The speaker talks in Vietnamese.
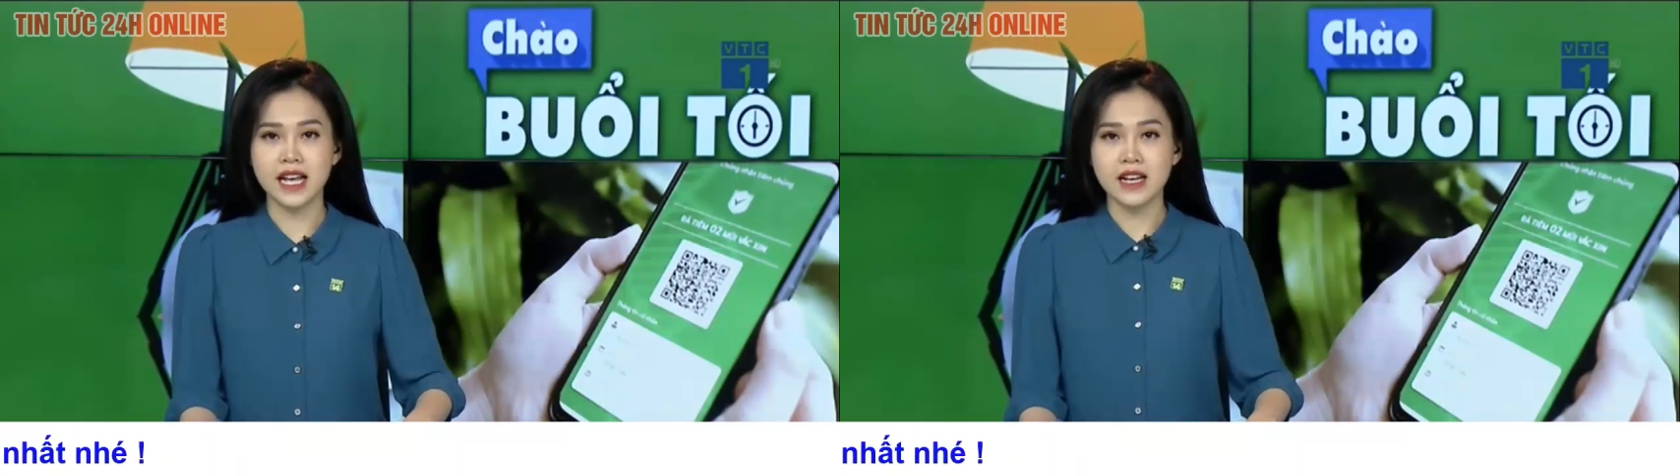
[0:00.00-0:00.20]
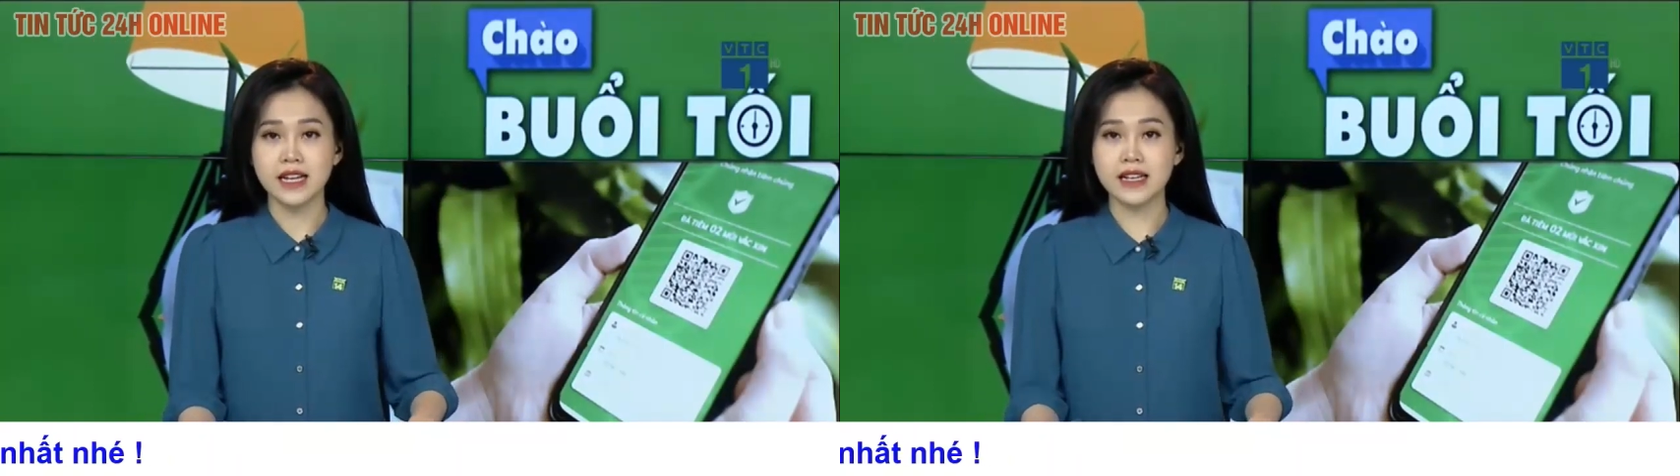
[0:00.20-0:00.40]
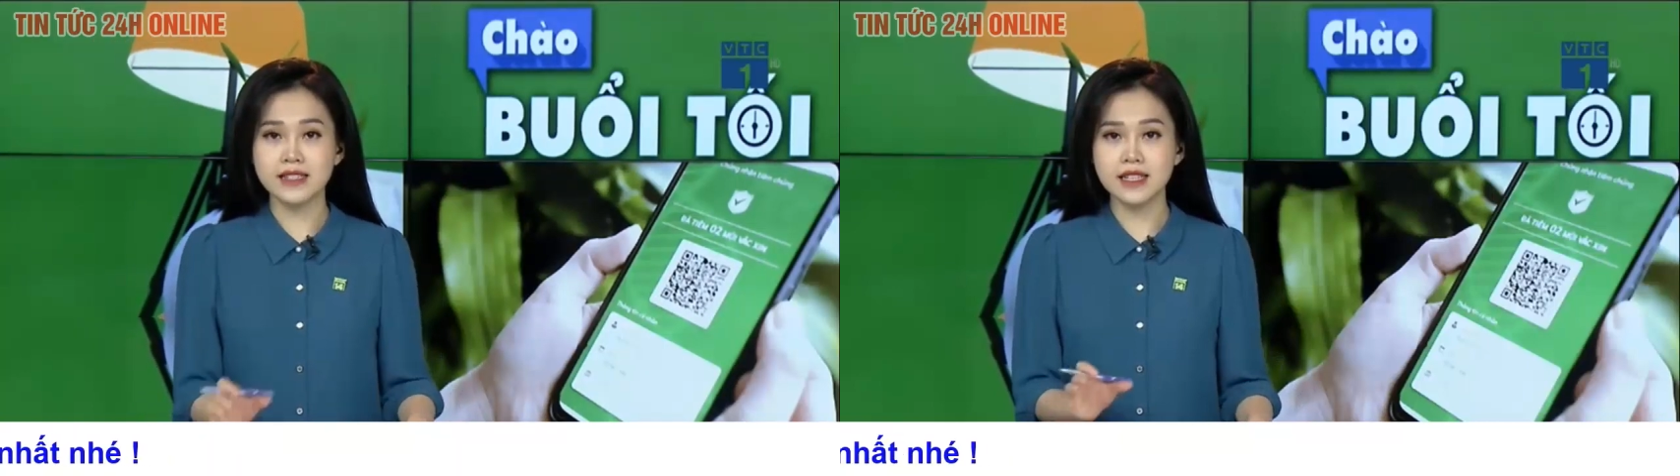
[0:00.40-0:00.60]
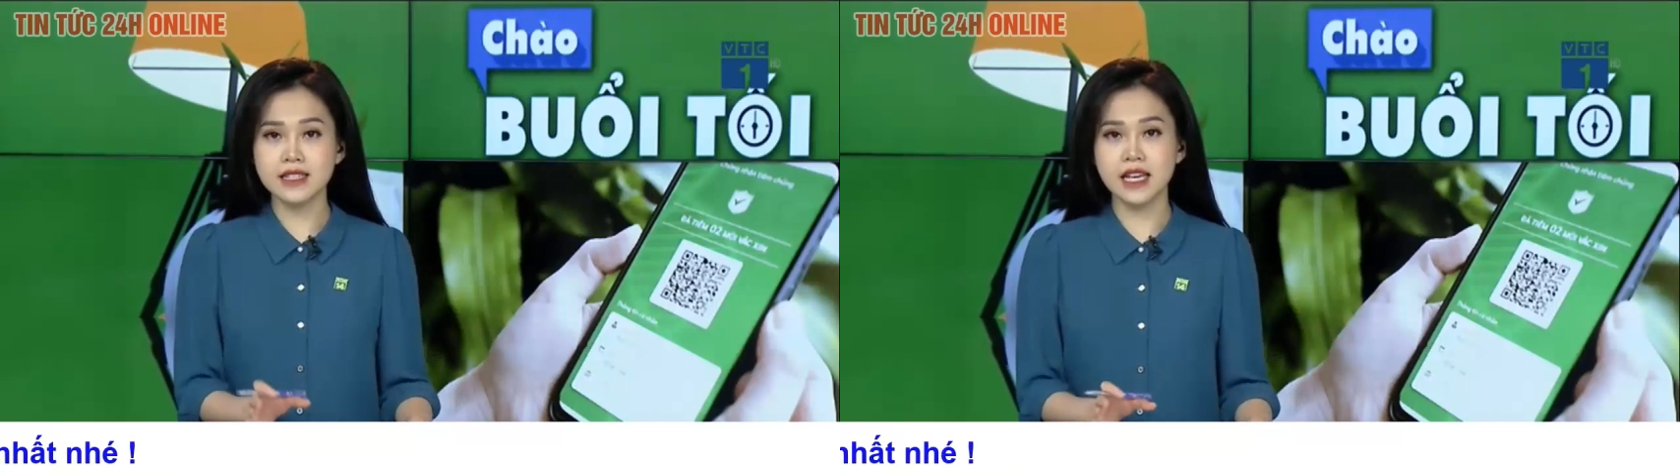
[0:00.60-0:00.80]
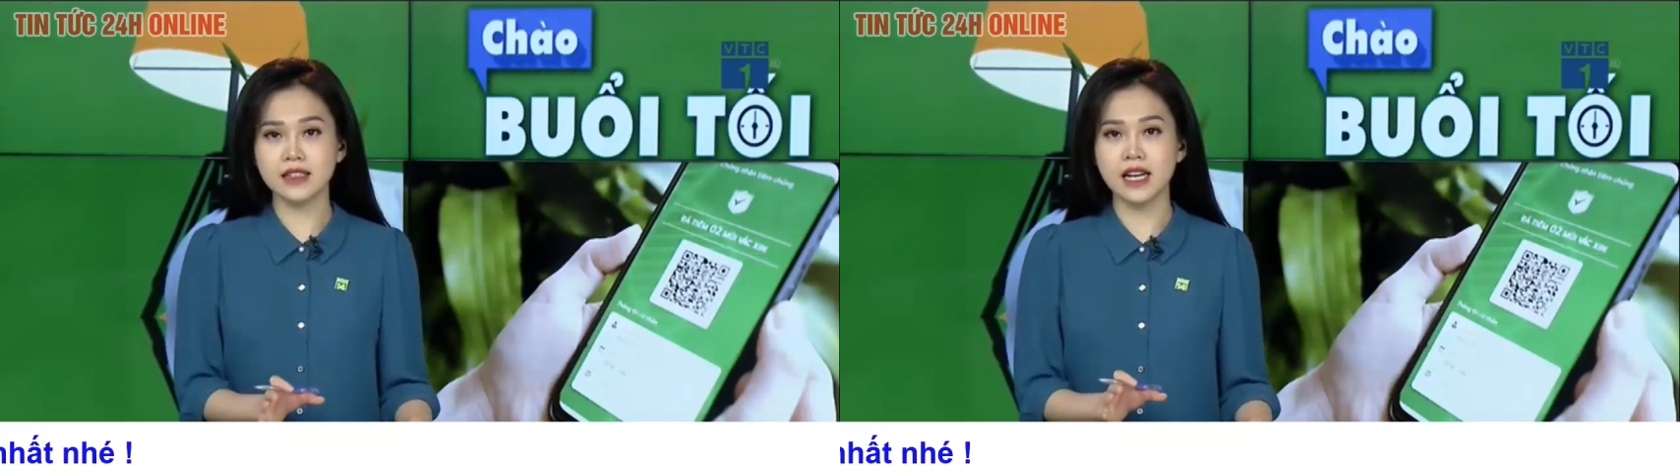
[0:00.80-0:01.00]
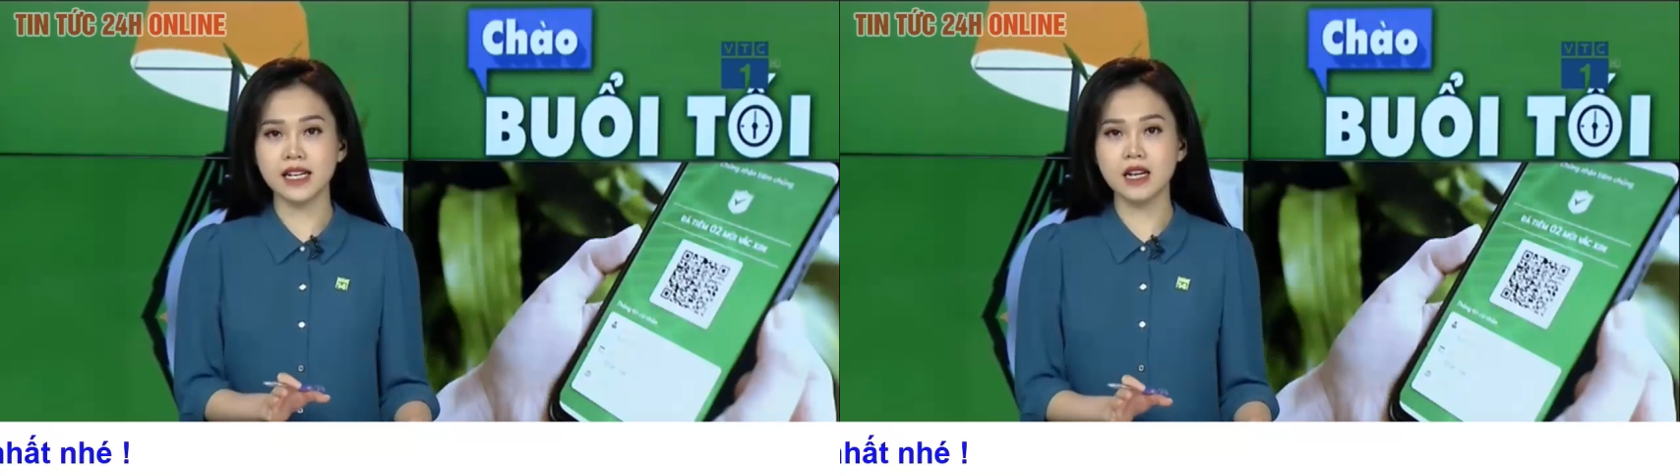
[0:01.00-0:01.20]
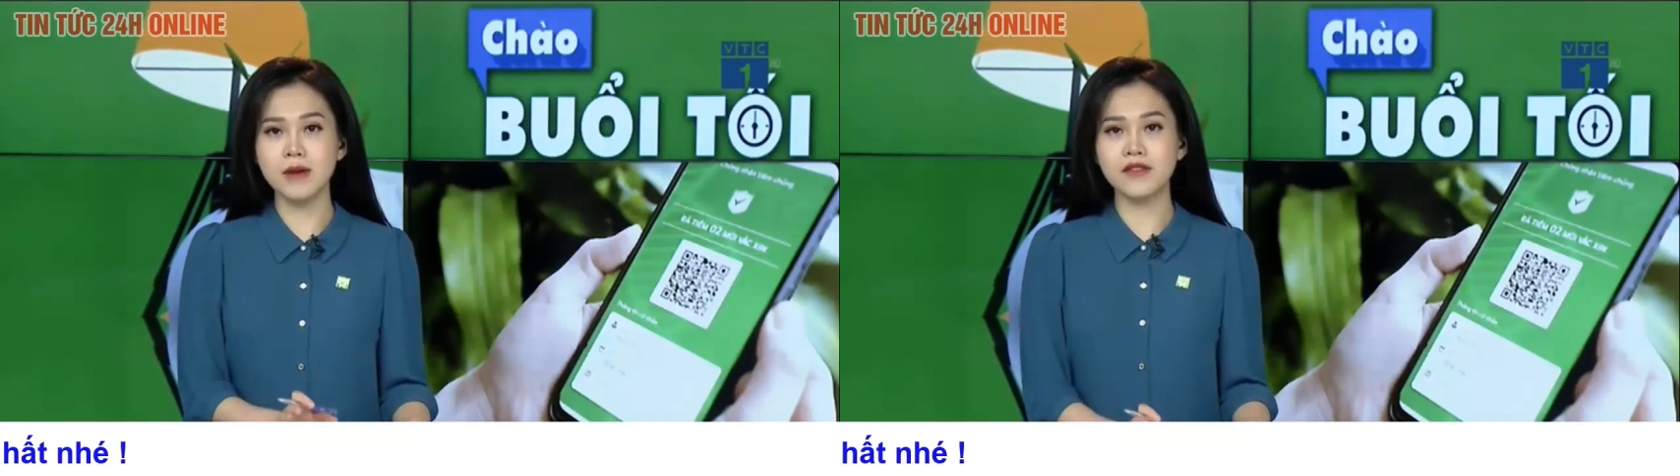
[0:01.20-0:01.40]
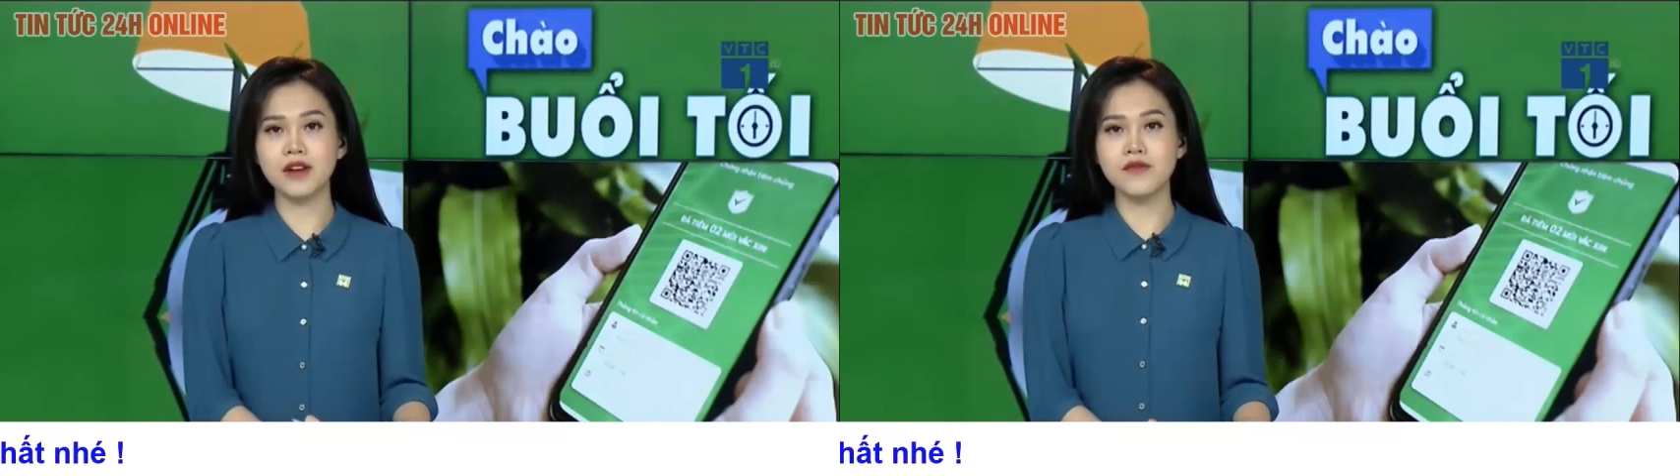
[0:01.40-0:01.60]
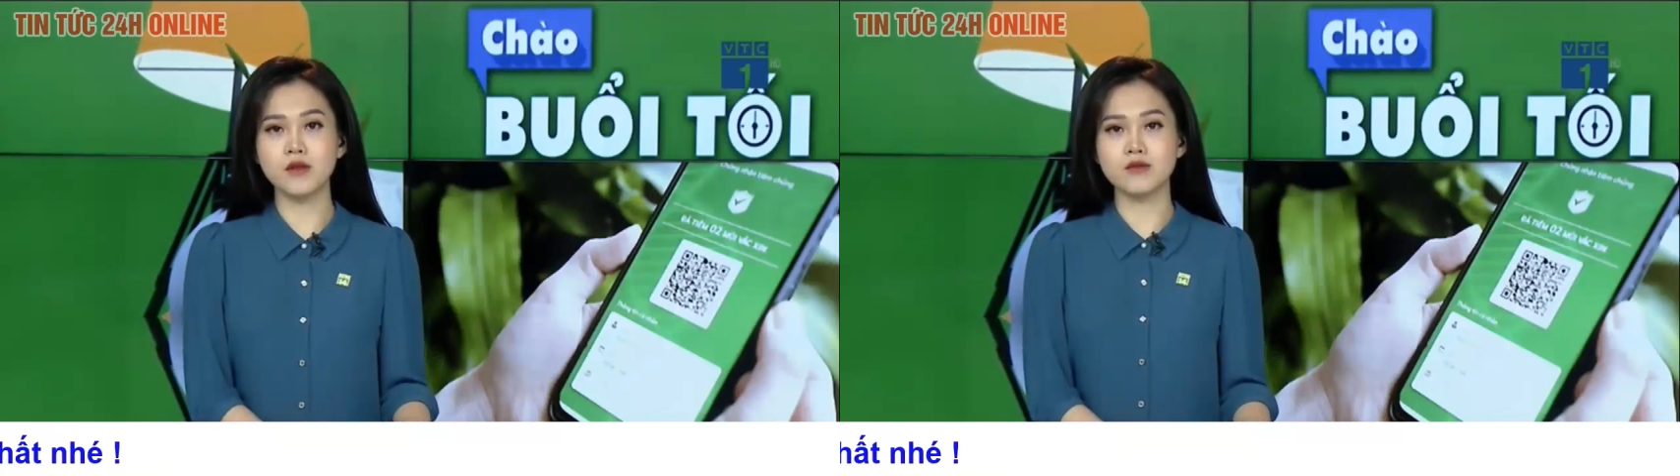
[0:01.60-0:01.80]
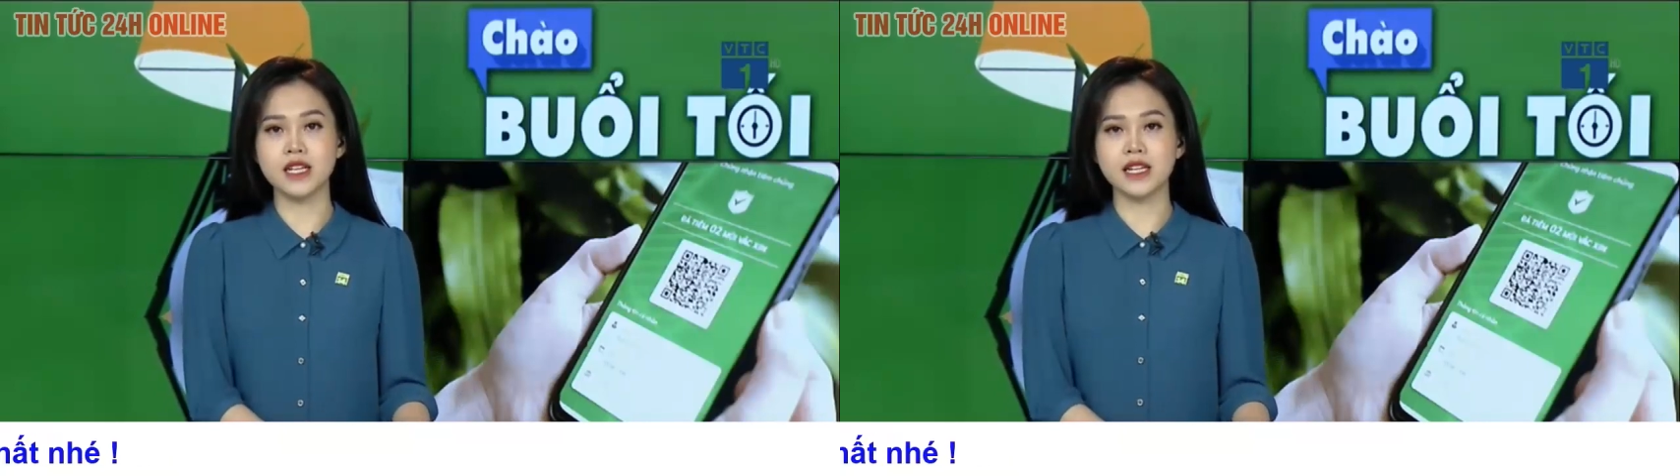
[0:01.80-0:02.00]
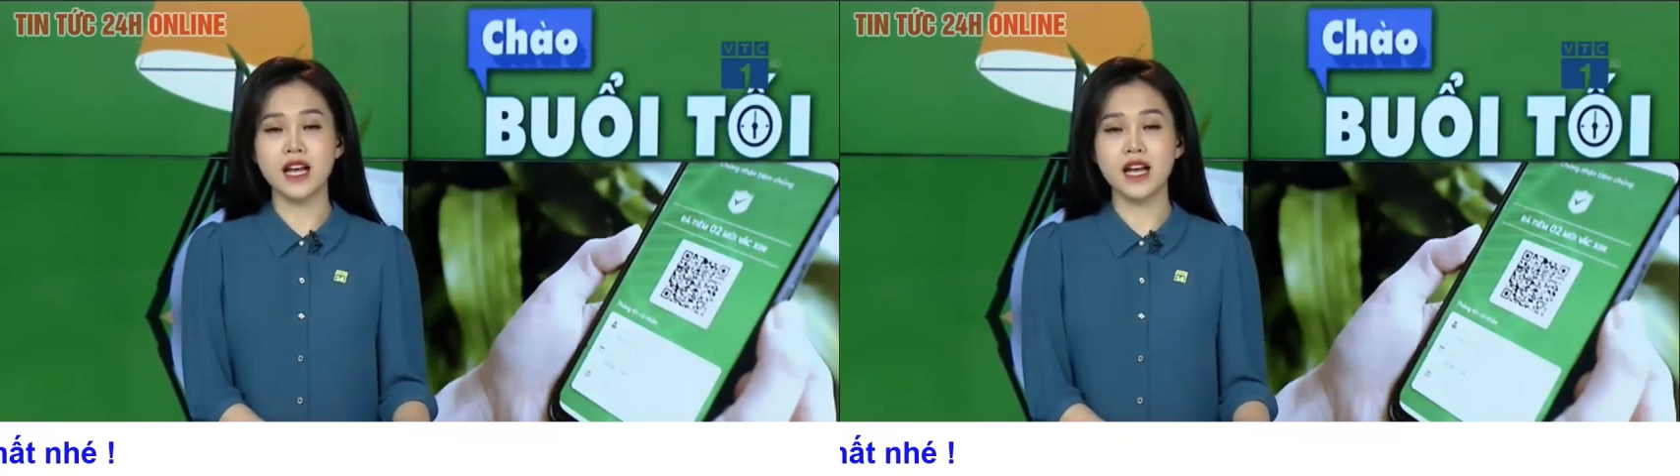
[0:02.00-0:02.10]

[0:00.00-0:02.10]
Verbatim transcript: đã siết chặt lại các biện pháp phòng dịch